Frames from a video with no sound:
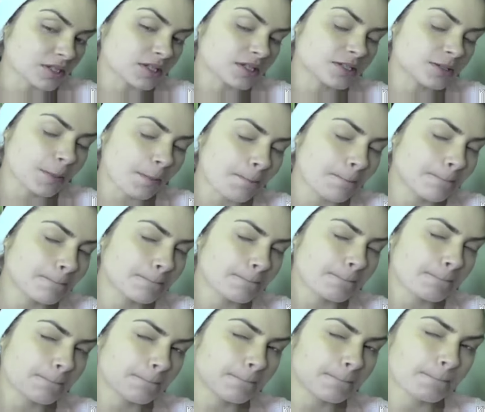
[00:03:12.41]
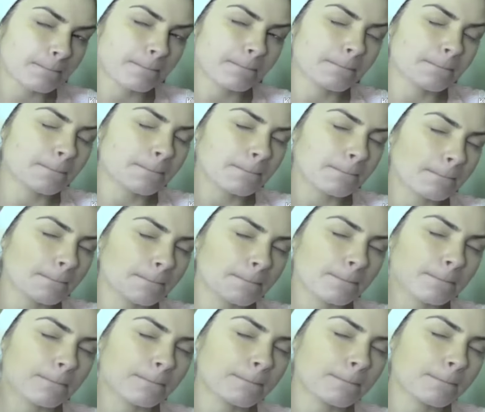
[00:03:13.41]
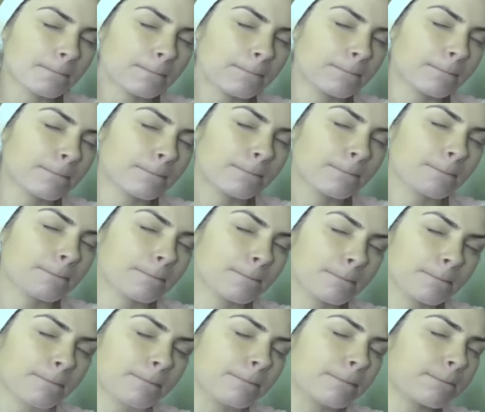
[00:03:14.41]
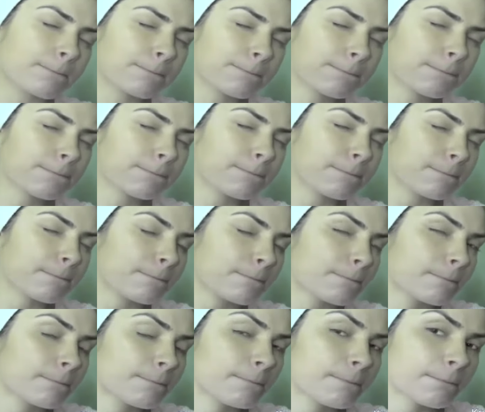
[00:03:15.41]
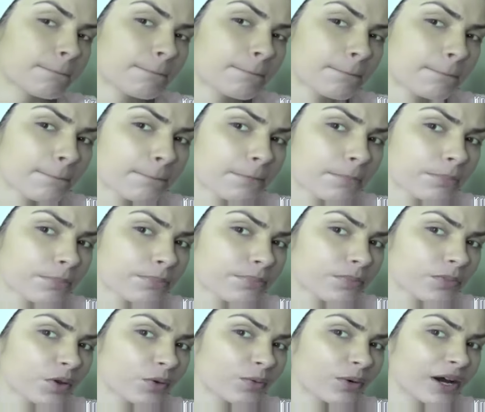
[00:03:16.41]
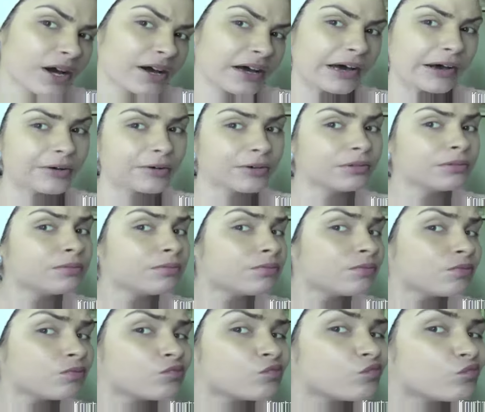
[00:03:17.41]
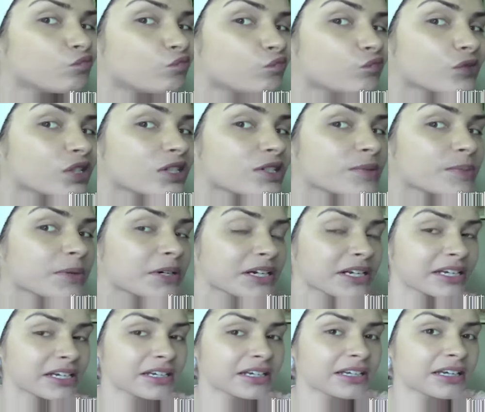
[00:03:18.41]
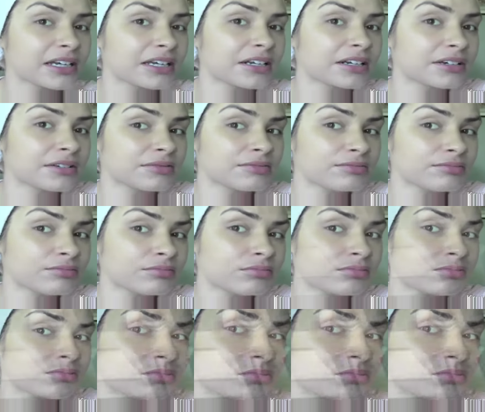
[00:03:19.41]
Eh, le das, eh, le giras en la, en la piel a la persona y queda exactamente como los productos, las máquinas esas que son